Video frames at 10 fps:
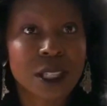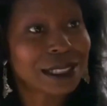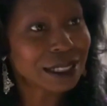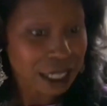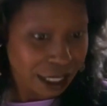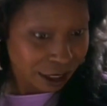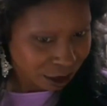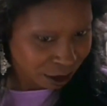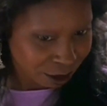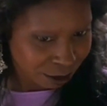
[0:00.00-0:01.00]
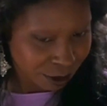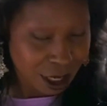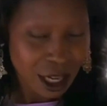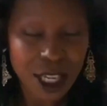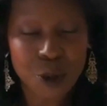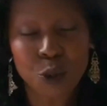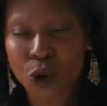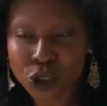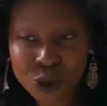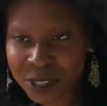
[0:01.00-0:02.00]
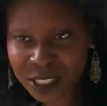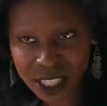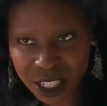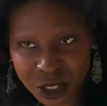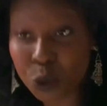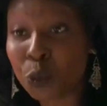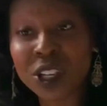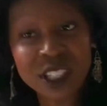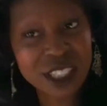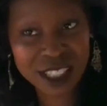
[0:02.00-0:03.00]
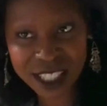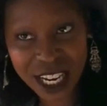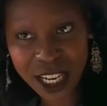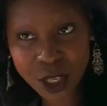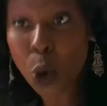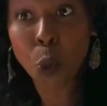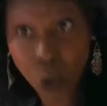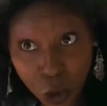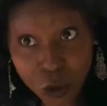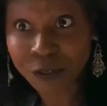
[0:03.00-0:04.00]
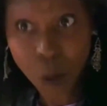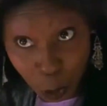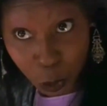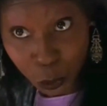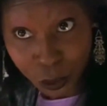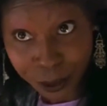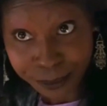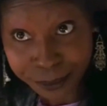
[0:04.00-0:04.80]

Intesi. Vuole che io ti ripeta tutto quello che dice, parola per parola.